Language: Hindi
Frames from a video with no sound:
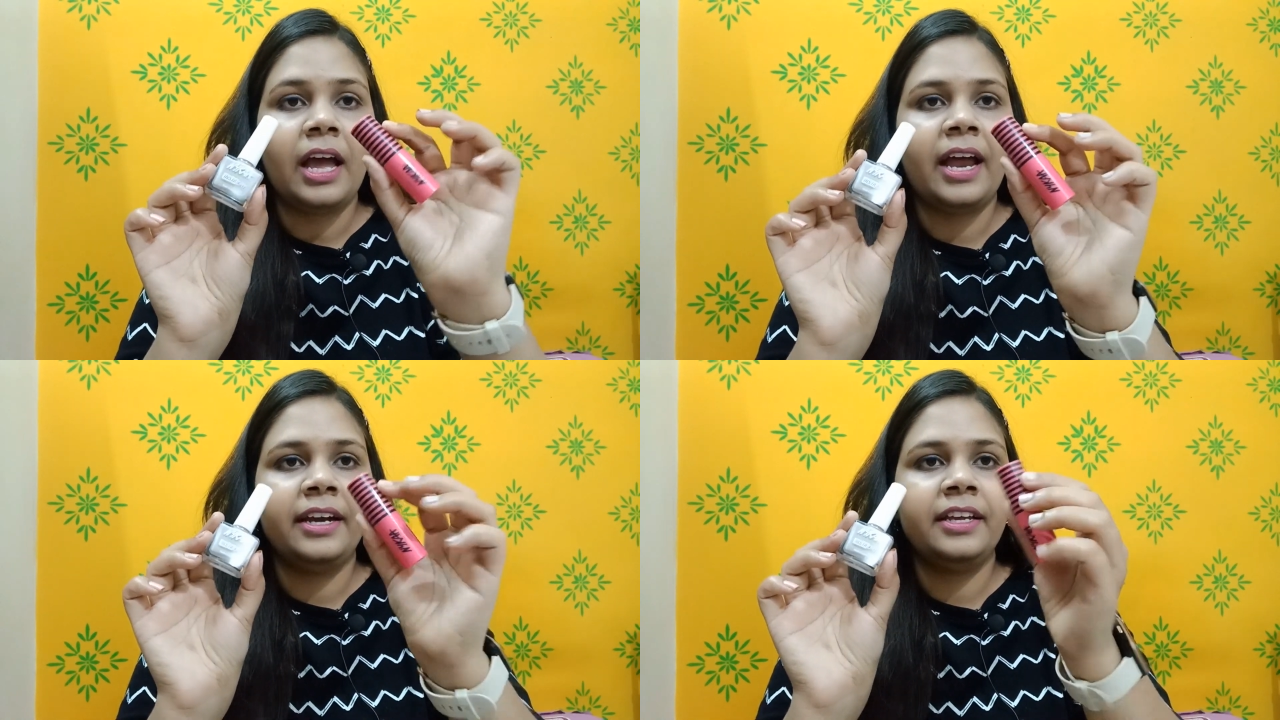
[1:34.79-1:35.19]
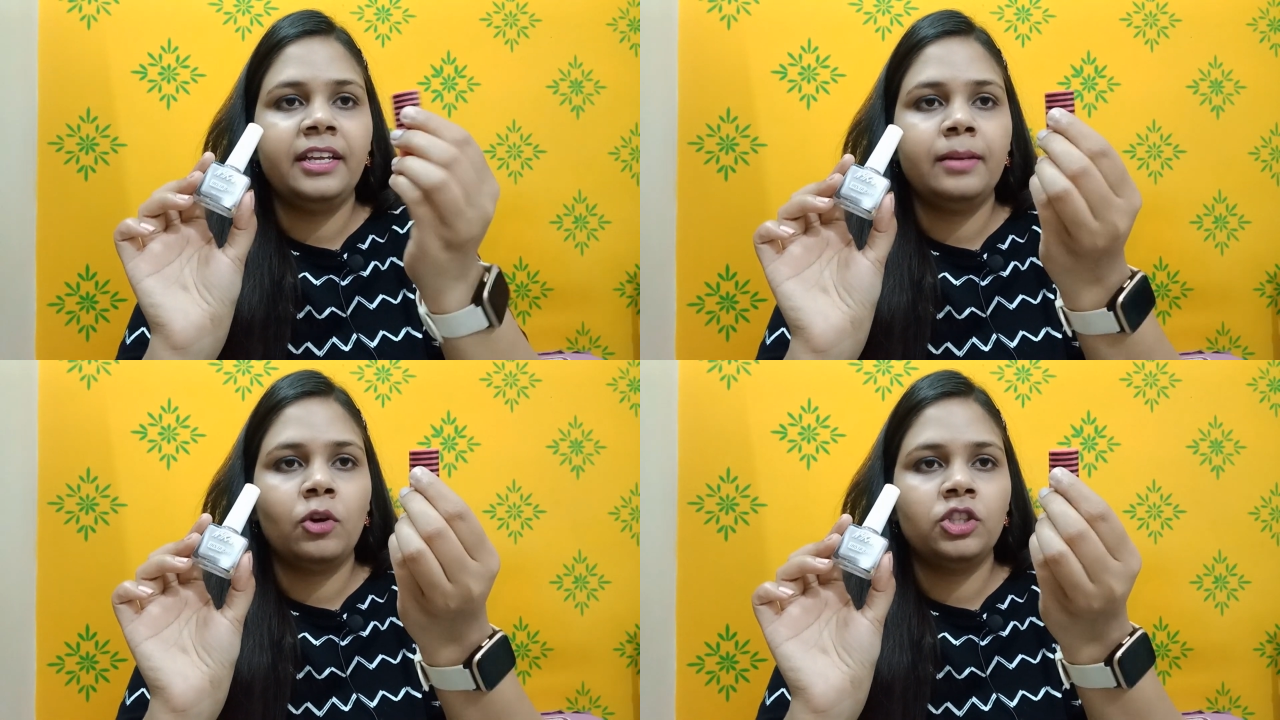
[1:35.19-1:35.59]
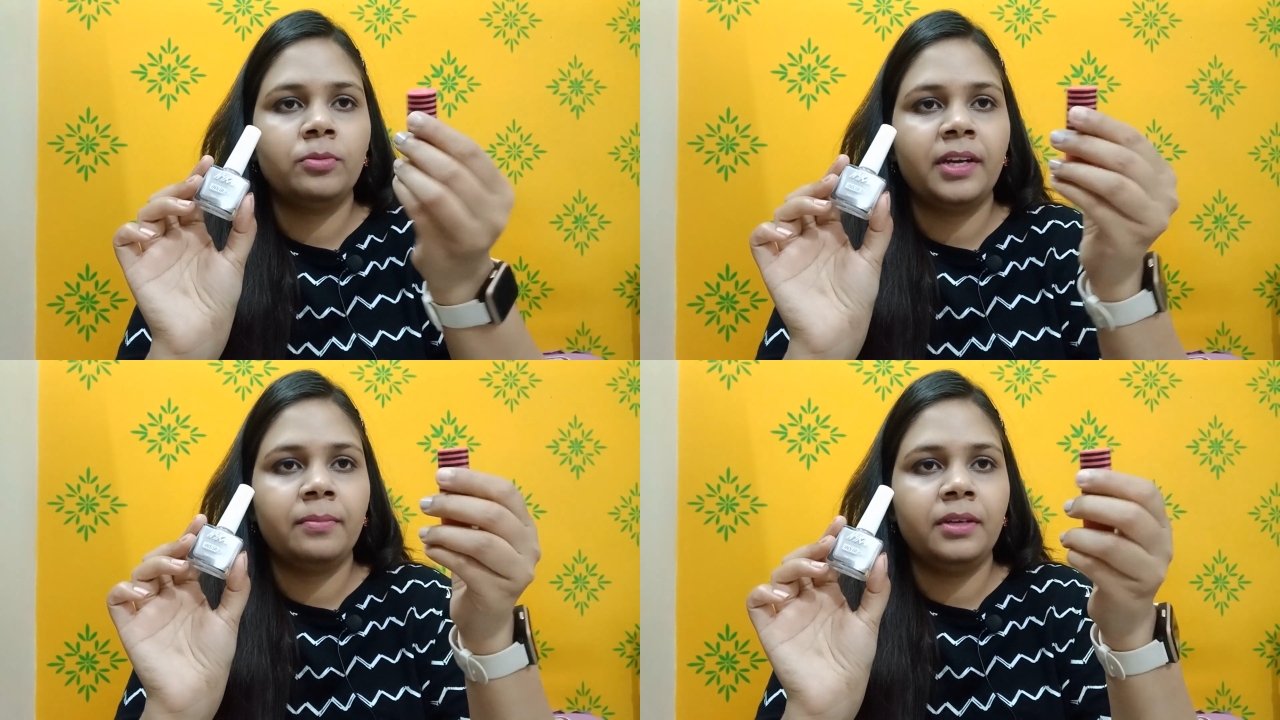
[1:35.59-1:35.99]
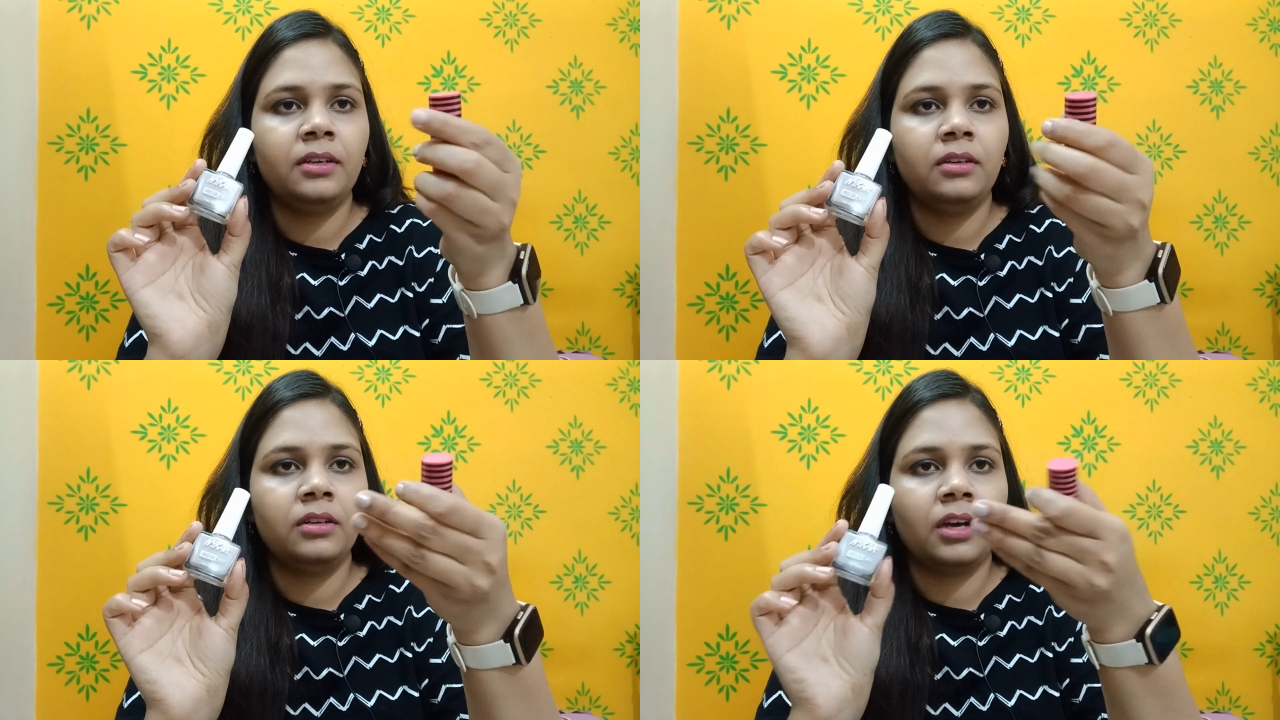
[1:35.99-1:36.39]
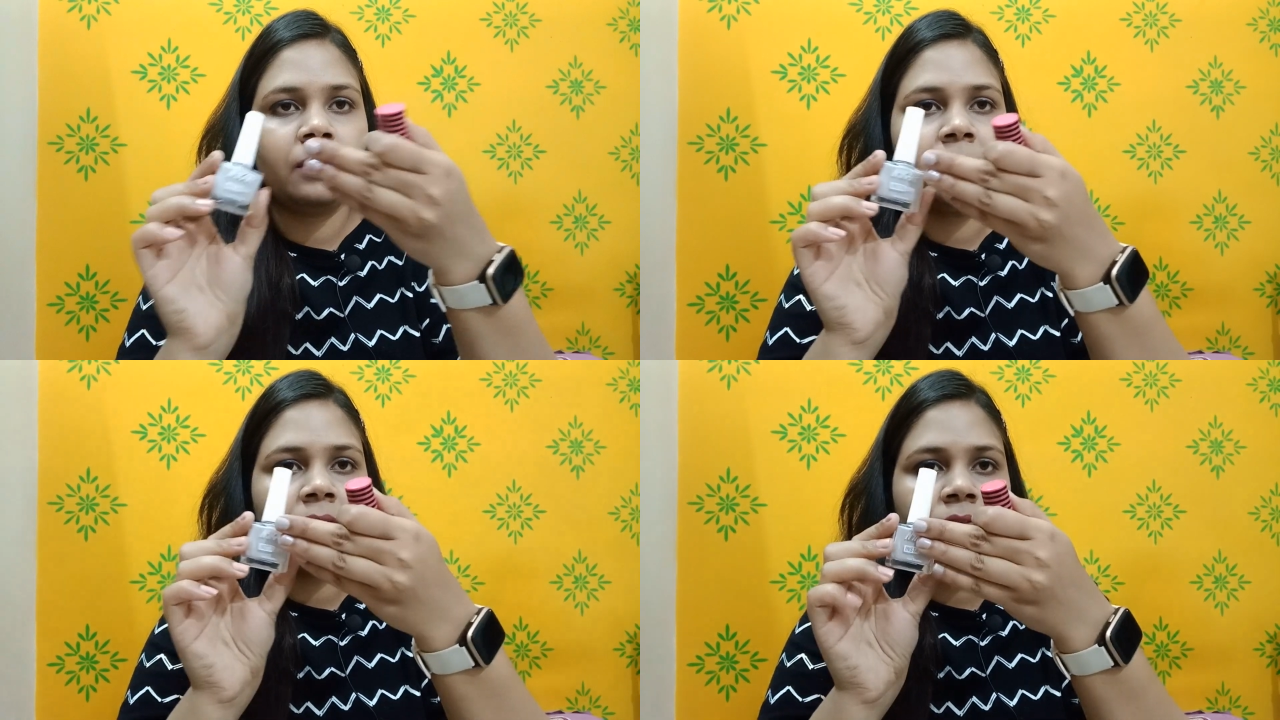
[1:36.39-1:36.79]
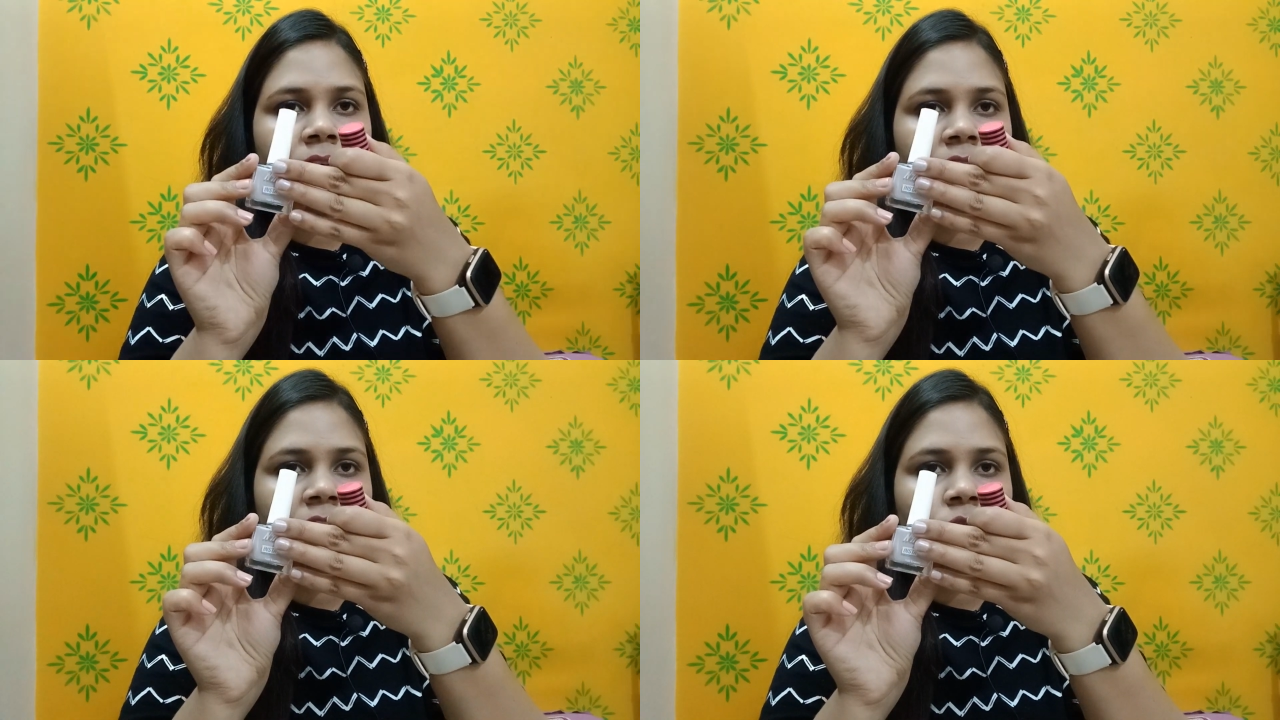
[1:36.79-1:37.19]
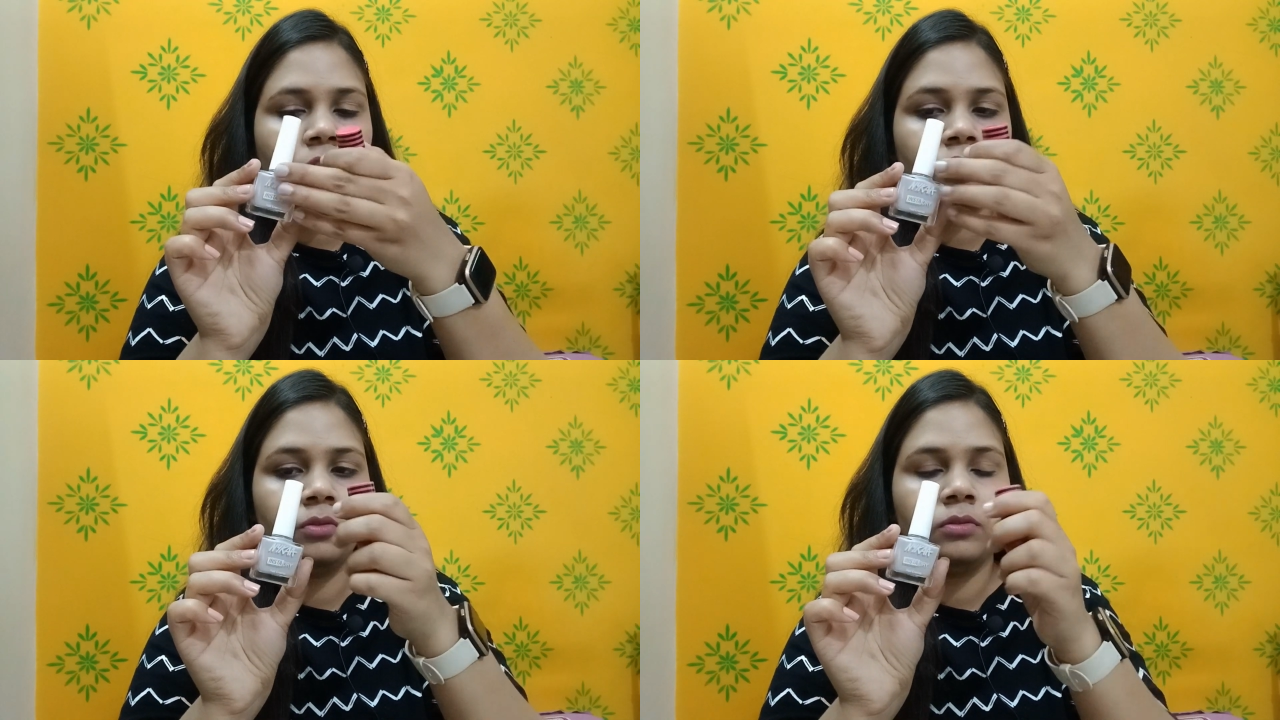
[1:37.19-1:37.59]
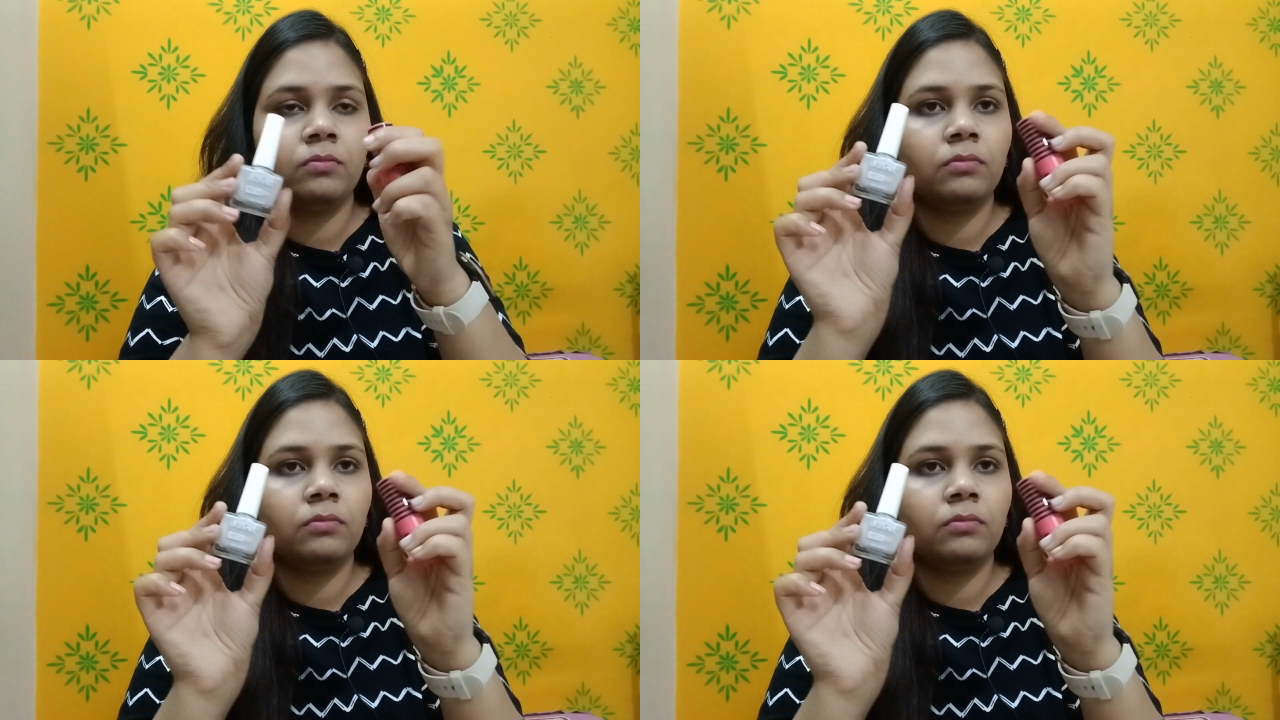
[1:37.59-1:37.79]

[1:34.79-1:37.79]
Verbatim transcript: एंड ये नेल पॉलिश मैंने अभी यहाँ पे वियर की हुई है तो